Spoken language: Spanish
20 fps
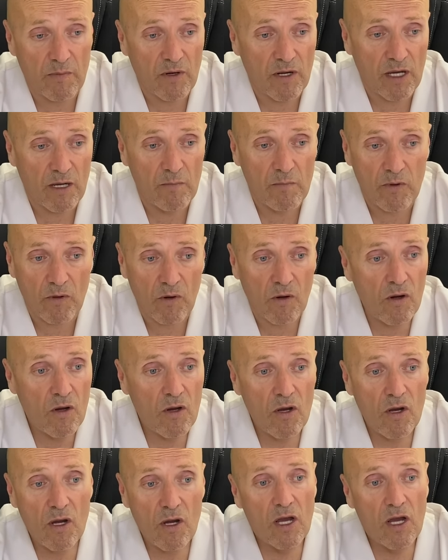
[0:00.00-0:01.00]
Por ejemplo,
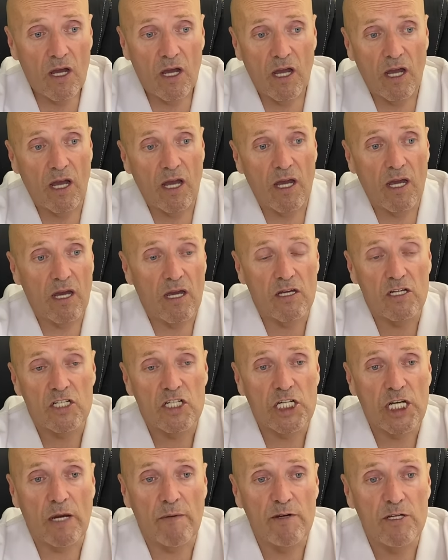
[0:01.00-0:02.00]
eh,
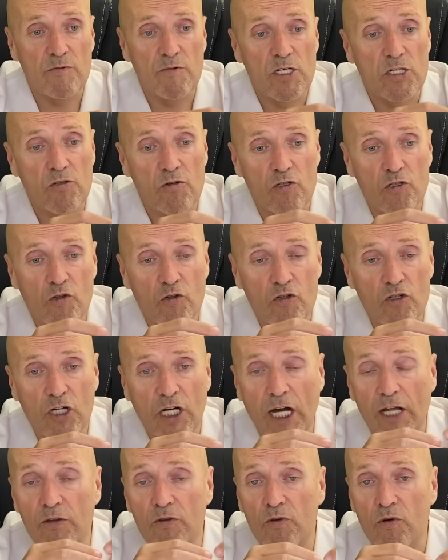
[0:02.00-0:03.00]
si habéis visto estos
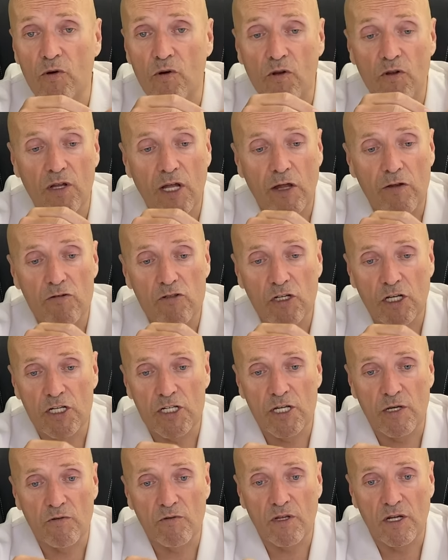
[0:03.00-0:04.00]
cantos rodados que
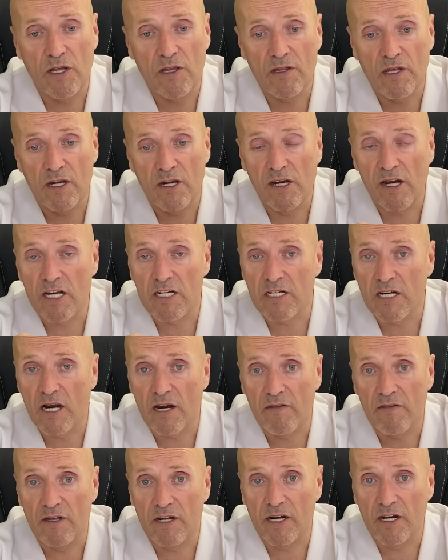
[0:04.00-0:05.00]
se utilizan en las
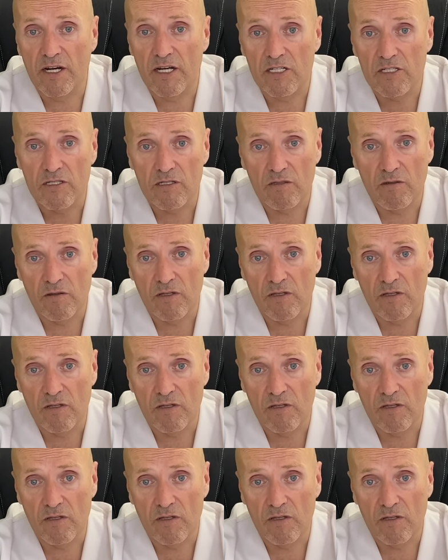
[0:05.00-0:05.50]
jardineras,